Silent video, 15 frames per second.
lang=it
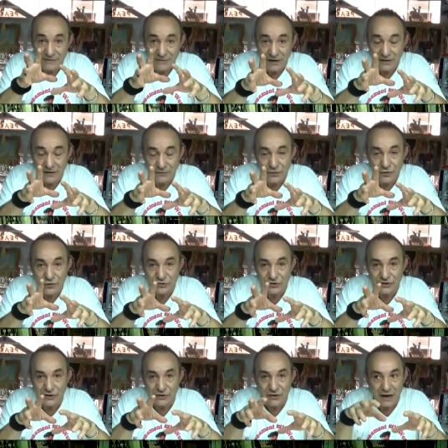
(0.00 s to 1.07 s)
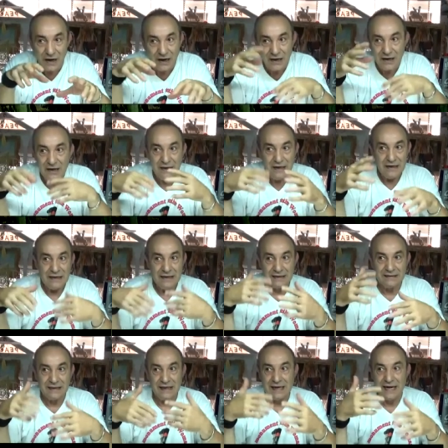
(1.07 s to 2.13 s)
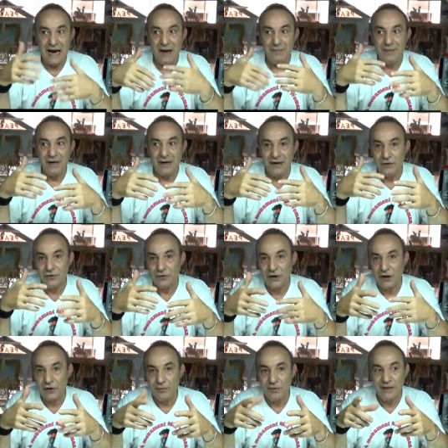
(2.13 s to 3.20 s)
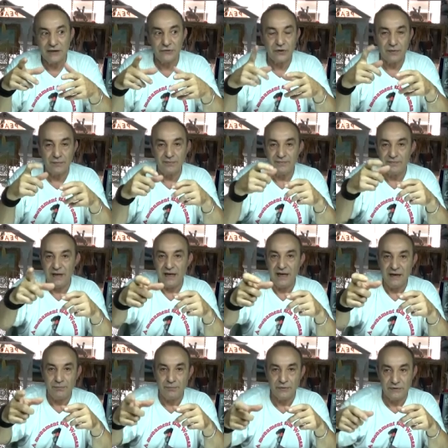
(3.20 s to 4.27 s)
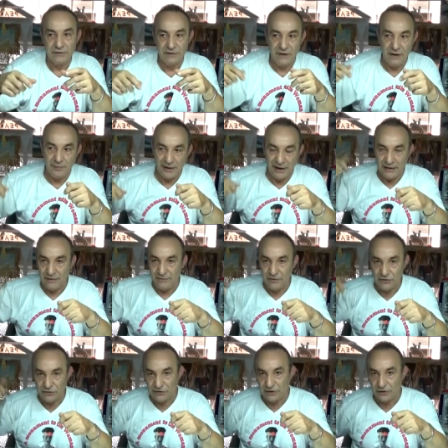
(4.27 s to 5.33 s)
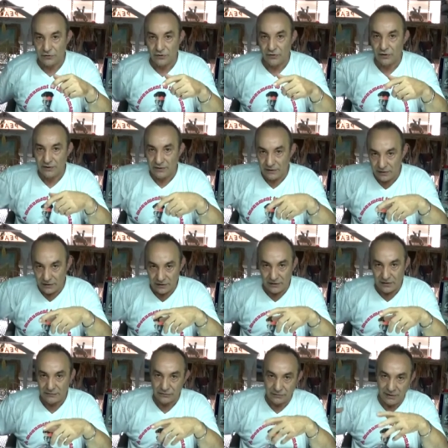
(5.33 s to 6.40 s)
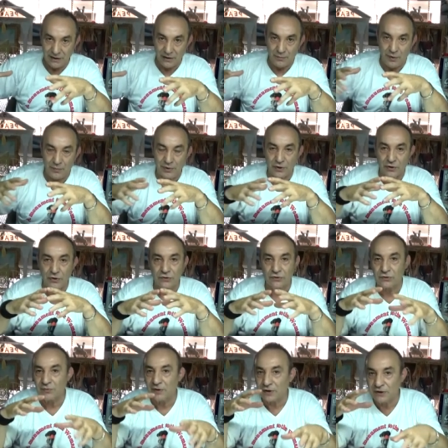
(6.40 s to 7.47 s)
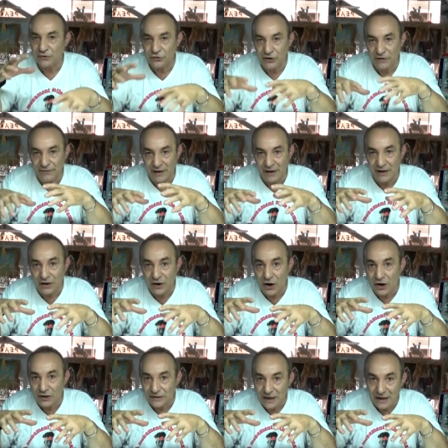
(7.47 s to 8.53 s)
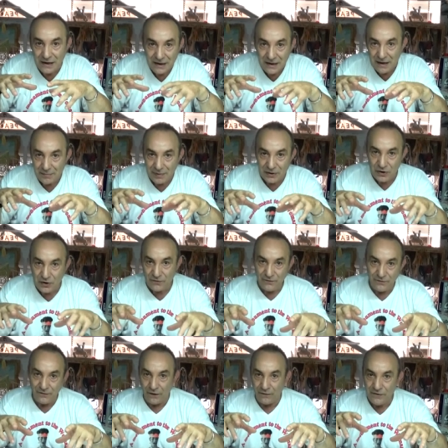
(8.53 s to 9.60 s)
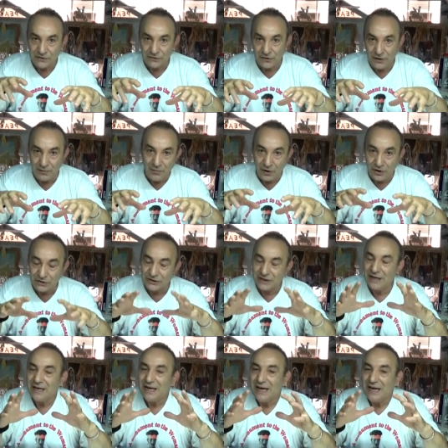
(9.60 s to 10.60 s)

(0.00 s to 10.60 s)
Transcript: Infatti fu così, allora la telecamera, allora non è come adesso che è, devi prendere il videoregistratore, insomma era un po' brigoso, insomma riuscì a fare la cosa perché io ho visto le mosse